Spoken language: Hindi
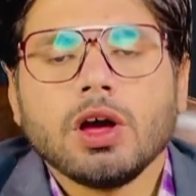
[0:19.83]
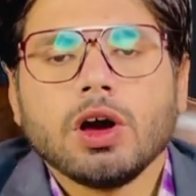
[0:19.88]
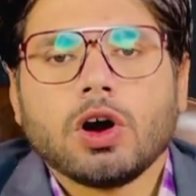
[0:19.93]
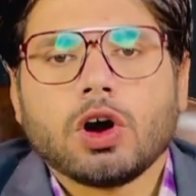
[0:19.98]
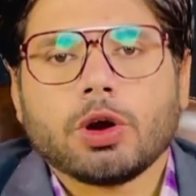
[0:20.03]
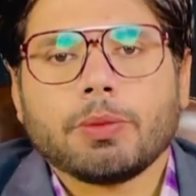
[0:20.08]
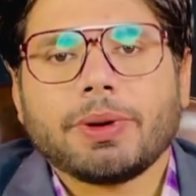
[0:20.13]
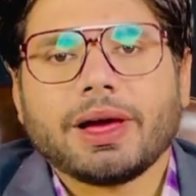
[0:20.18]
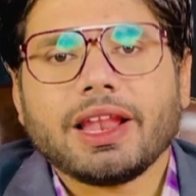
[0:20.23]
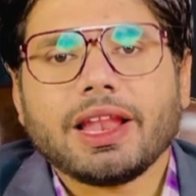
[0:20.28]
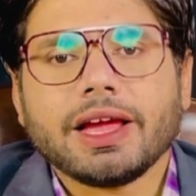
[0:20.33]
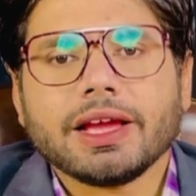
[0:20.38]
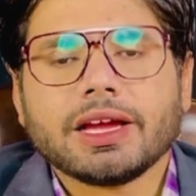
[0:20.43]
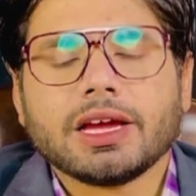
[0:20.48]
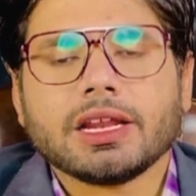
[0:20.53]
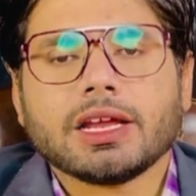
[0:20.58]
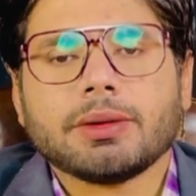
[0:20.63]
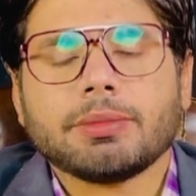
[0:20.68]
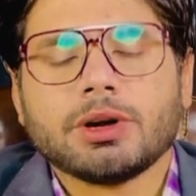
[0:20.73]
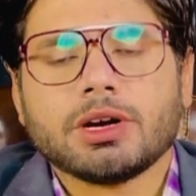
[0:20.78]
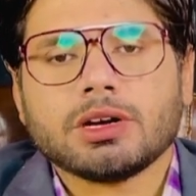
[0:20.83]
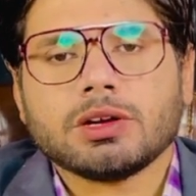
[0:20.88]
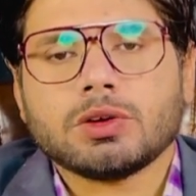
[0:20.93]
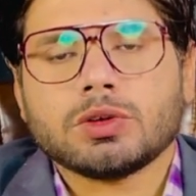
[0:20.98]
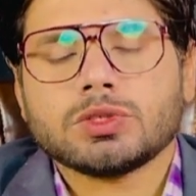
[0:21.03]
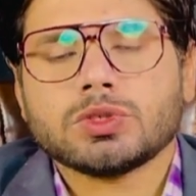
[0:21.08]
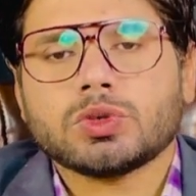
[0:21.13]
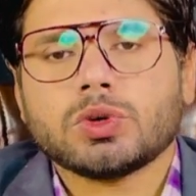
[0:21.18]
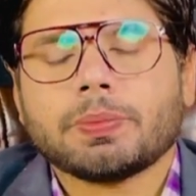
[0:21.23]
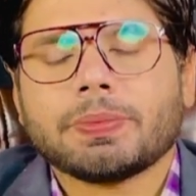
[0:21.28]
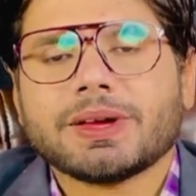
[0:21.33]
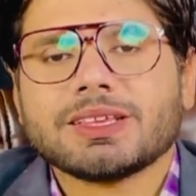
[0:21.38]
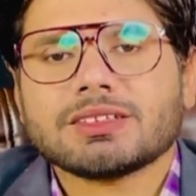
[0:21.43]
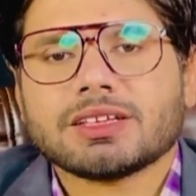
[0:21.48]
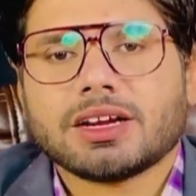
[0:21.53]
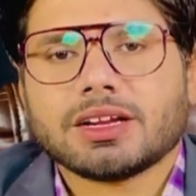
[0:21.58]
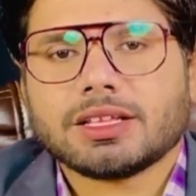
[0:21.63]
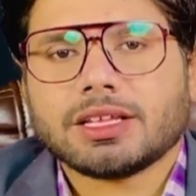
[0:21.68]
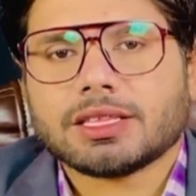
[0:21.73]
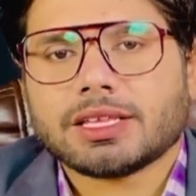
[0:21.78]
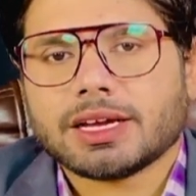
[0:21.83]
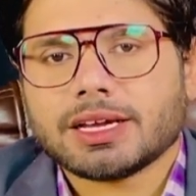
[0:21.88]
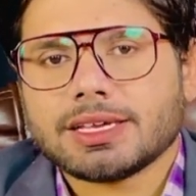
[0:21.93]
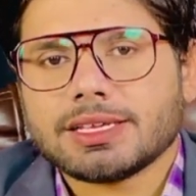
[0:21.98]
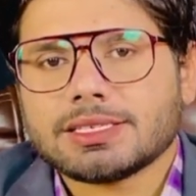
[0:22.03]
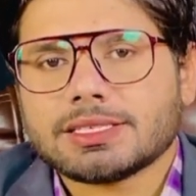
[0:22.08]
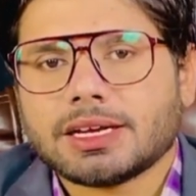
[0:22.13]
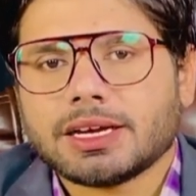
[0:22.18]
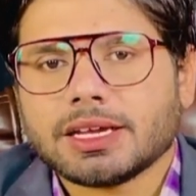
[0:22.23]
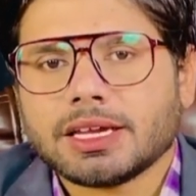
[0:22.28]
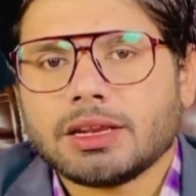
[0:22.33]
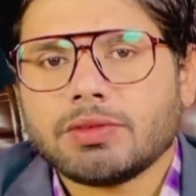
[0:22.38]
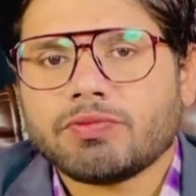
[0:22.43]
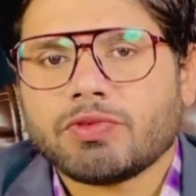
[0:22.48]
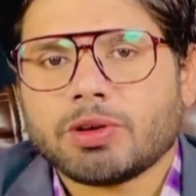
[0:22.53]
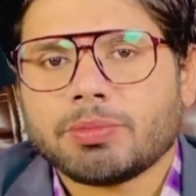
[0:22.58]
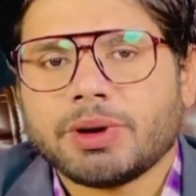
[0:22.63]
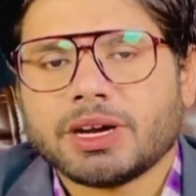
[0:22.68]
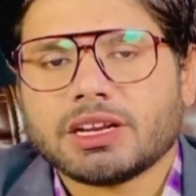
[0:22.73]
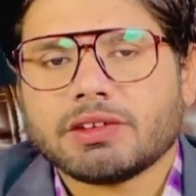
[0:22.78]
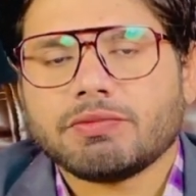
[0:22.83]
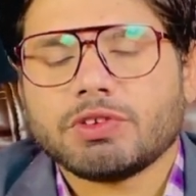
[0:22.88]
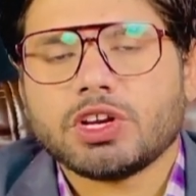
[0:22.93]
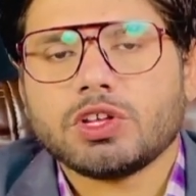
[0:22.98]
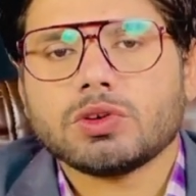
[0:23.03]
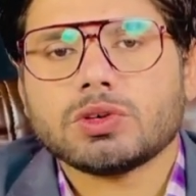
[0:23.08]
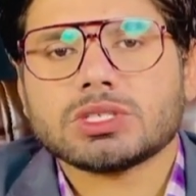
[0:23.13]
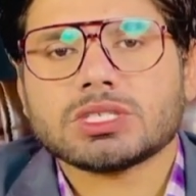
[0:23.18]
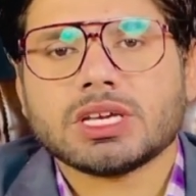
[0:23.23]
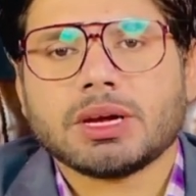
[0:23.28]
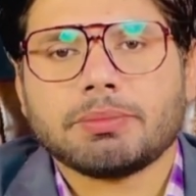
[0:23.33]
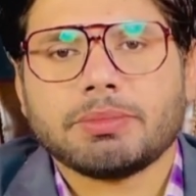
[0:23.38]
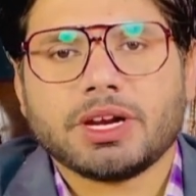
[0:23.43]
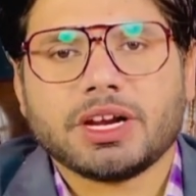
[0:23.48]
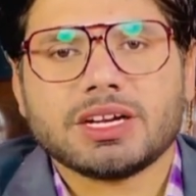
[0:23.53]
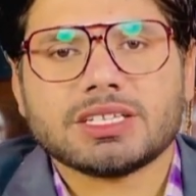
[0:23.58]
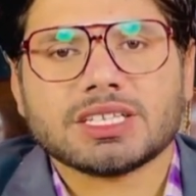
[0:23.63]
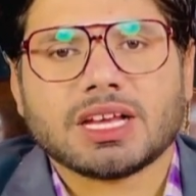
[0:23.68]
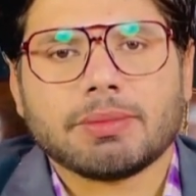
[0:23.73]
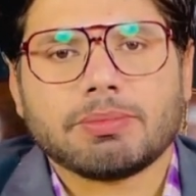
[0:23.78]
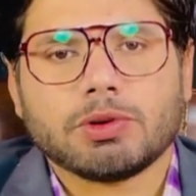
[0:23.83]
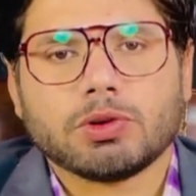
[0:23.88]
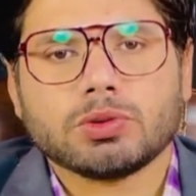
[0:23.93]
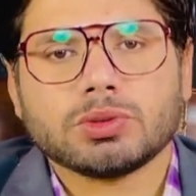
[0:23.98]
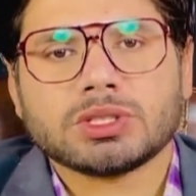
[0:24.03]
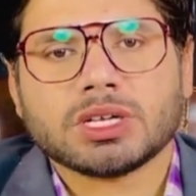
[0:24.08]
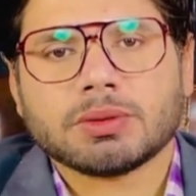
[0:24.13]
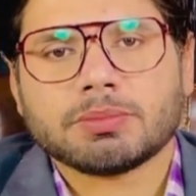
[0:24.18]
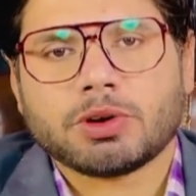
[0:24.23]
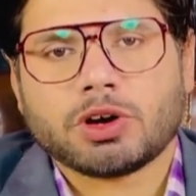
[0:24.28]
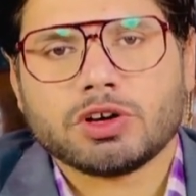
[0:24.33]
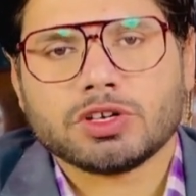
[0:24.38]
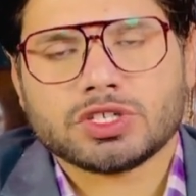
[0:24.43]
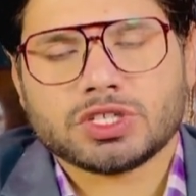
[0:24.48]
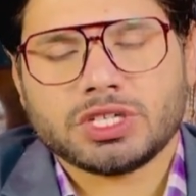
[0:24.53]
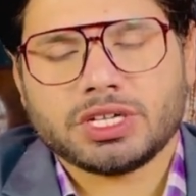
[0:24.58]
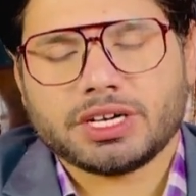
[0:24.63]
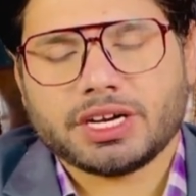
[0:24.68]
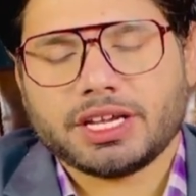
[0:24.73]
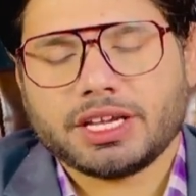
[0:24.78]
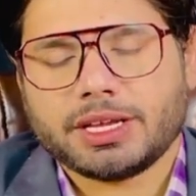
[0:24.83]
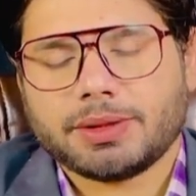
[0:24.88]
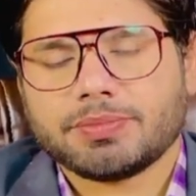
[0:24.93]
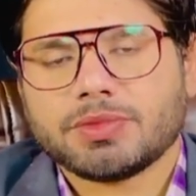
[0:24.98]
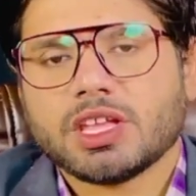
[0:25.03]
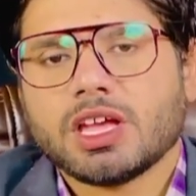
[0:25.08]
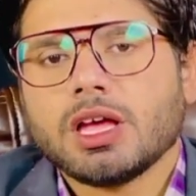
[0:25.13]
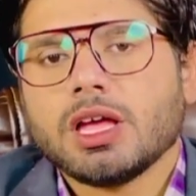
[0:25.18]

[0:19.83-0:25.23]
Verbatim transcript: और बेल आइकन के बटन को जरूर प्रेस कर दें ताकि इस तरह की इन्फॉर्मेटिव वीडियोज़ की अपडेट्स आप लोगों तक पहुँचती रहें